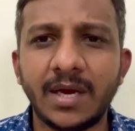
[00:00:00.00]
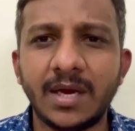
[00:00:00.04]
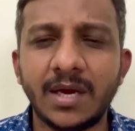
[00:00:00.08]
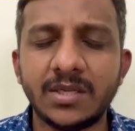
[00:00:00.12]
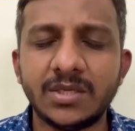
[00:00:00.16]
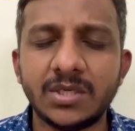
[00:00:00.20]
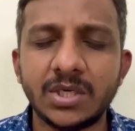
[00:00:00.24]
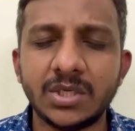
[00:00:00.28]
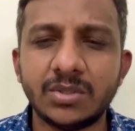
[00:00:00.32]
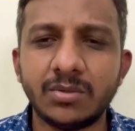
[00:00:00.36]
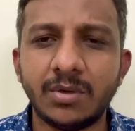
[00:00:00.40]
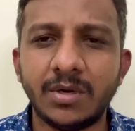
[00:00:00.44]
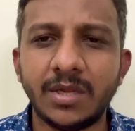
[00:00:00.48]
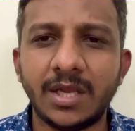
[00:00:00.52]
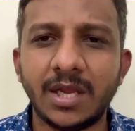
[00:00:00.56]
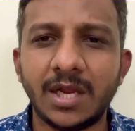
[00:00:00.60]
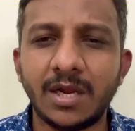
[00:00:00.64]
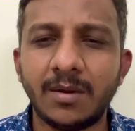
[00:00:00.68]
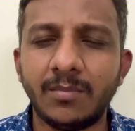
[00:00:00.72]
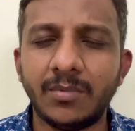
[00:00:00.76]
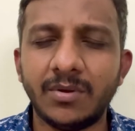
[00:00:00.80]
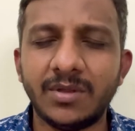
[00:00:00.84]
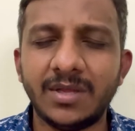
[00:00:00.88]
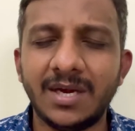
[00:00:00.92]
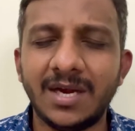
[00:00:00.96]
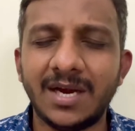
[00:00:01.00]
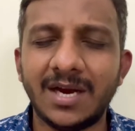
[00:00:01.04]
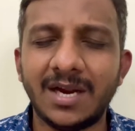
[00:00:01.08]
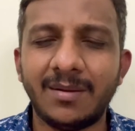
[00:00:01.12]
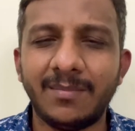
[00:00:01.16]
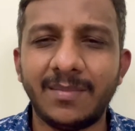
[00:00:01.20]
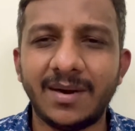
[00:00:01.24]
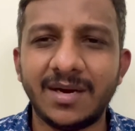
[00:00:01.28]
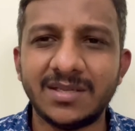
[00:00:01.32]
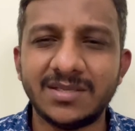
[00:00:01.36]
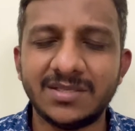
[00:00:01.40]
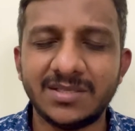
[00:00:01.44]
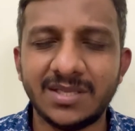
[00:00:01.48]
என்னாச்சுன்னு சொல்லி கேட்கும்போது இல்லை
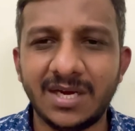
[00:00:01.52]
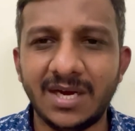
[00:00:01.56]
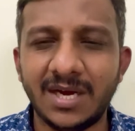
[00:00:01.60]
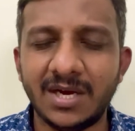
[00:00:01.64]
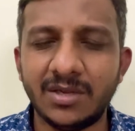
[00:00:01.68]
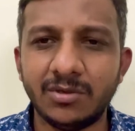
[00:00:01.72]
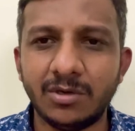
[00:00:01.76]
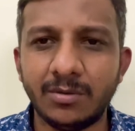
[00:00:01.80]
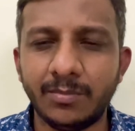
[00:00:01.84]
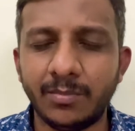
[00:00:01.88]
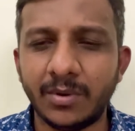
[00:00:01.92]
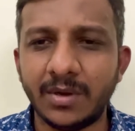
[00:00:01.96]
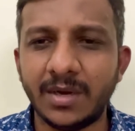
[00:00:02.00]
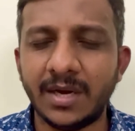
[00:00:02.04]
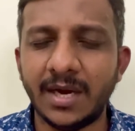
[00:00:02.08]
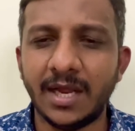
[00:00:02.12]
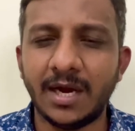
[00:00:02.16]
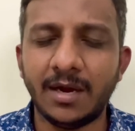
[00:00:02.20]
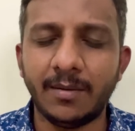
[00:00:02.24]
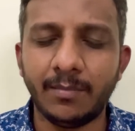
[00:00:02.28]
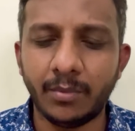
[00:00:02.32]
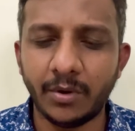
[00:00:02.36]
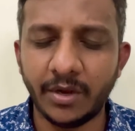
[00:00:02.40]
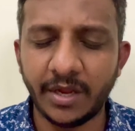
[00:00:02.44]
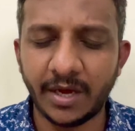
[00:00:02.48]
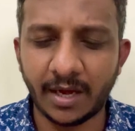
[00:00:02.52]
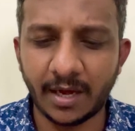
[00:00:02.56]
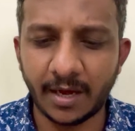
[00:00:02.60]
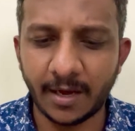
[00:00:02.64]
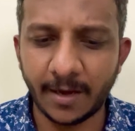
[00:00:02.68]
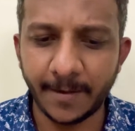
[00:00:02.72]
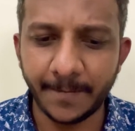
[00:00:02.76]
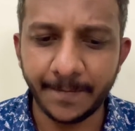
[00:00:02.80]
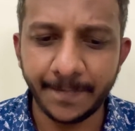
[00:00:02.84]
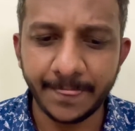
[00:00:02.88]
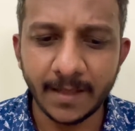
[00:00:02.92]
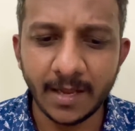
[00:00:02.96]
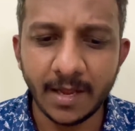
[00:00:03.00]
எனக்கு மனசு இல்லைன்னு சொல்லி போட்டு நேராக
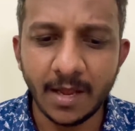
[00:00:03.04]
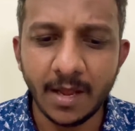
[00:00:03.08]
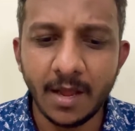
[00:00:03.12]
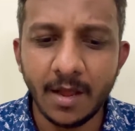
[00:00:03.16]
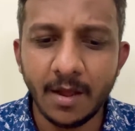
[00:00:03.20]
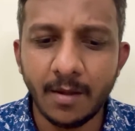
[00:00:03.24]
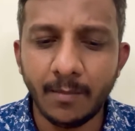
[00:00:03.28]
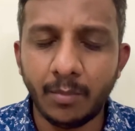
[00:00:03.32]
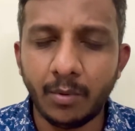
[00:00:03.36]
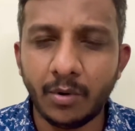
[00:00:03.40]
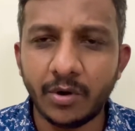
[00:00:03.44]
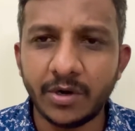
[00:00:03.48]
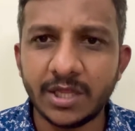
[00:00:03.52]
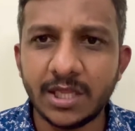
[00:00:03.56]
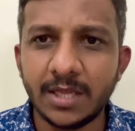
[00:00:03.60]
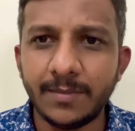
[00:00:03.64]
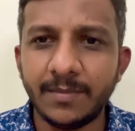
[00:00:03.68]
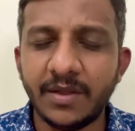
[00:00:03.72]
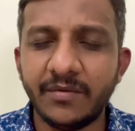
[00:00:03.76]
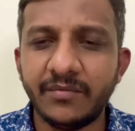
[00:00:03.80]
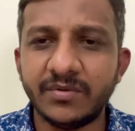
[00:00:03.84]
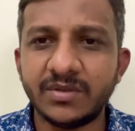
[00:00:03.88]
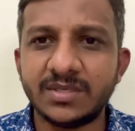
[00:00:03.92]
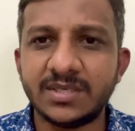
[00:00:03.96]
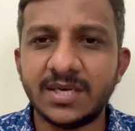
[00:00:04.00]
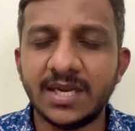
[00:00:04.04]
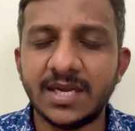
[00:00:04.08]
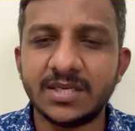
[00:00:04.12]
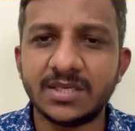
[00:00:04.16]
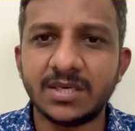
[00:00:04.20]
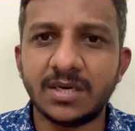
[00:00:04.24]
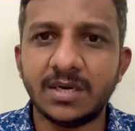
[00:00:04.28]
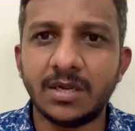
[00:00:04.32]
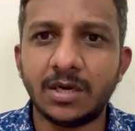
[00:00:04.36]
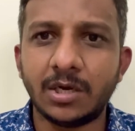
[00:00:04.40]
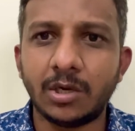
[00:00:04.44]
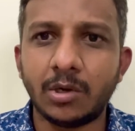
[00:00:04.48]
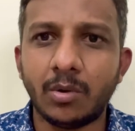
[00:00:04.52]
போயிடுறாங்க போனதையுமே இவன்
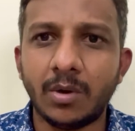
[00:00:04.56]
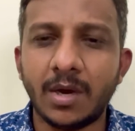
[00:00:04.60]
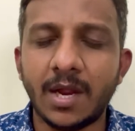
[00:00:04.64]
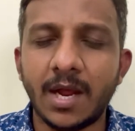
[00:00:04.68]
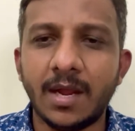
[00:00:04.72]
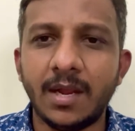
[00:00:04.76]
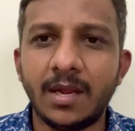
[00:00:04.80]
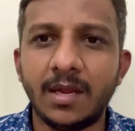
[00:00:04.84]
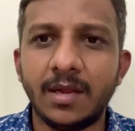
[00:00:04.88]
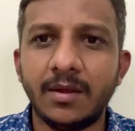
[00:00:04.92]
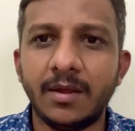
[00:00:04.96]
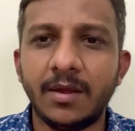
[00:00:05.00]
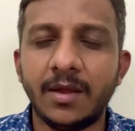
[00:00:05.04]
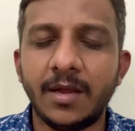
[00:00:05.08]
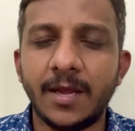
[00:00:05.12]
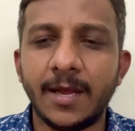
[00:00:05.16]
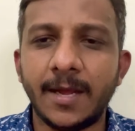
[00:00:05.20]
ஸ்டேஷனில் இருக்கவனே அங்கே